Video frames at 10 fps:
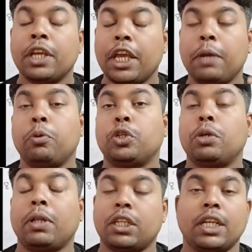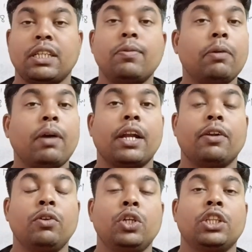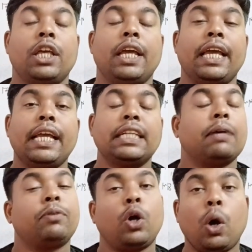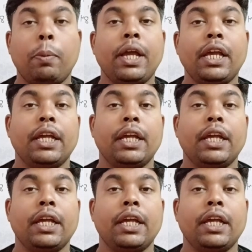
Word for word: এই বছর মাদ্রাসা এক্সাম দেওয়ার তো এই এক্সামটা হবে